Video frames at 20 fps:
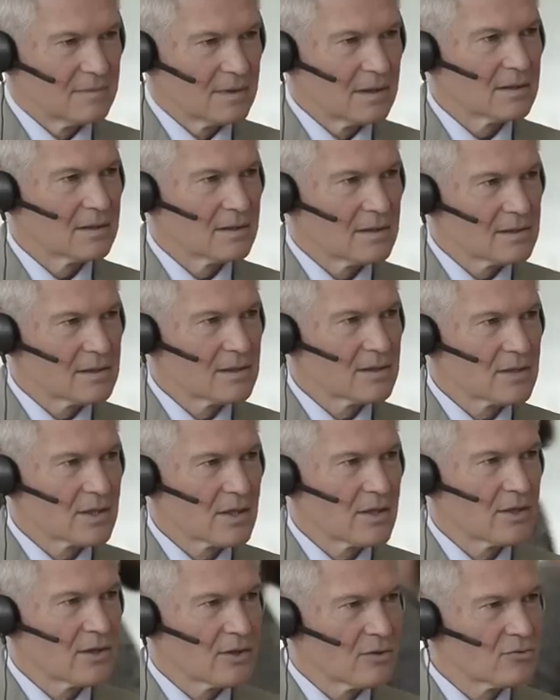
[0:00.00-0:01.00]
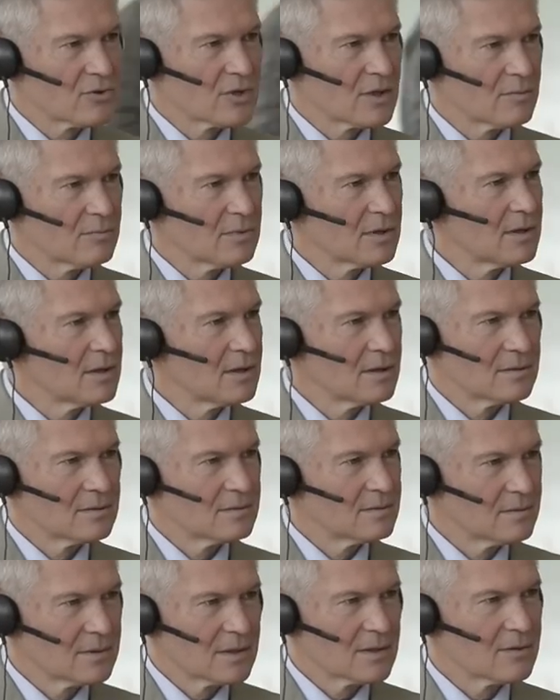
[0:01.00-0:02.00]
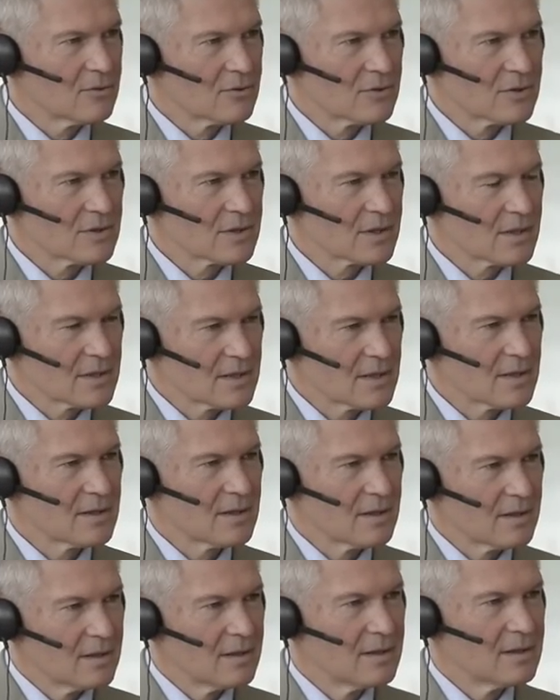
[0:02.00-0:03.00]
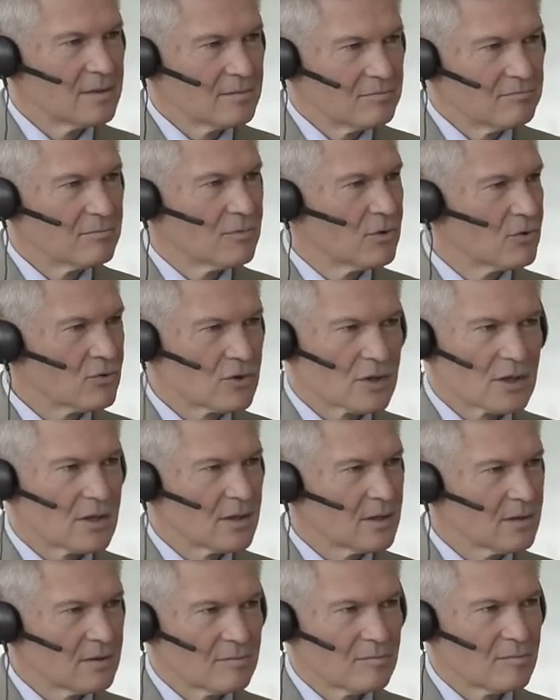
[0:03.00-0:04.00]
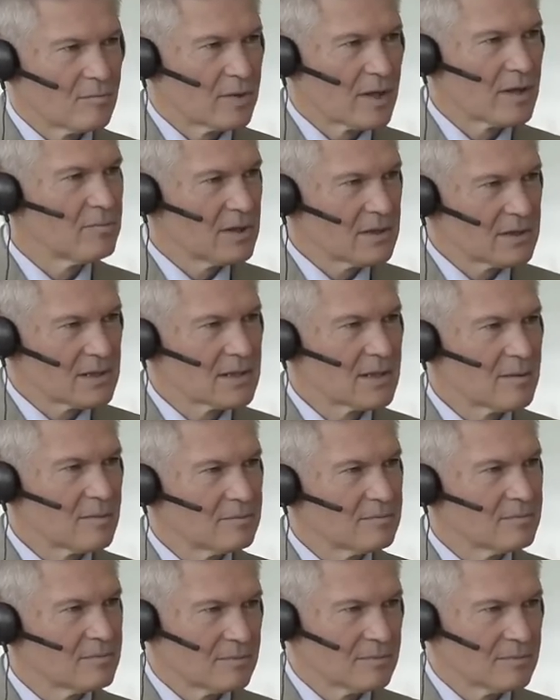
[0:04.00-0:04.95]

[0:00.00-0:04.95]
Это достижение уже было, я должен сказать, уже пробиться.